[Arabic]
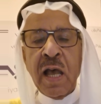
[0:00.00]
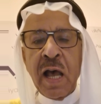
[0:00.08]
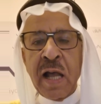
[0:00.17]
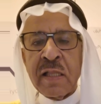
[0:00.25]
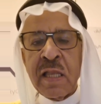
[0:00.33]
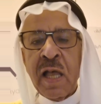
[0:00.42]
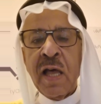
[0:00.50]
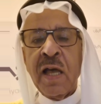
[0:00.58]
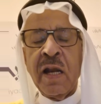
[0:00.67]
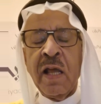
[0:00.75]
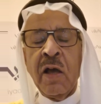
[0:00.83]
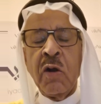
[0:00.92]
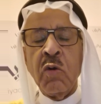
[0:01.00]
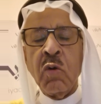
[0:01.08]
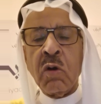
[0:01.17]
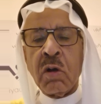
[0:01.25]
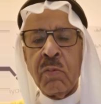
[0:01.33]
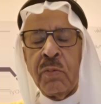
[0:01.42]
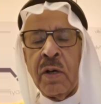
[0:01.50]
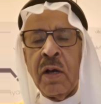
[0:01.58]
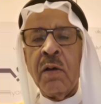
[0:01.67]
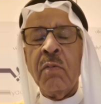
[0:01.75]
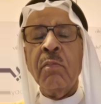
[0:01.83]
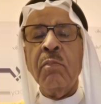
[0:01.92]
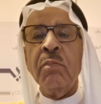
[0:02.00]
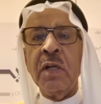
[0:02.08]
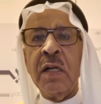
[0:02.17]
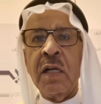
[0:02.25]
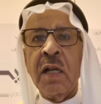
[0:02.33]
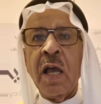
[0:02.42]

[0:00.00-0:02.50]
أتانا نخبة من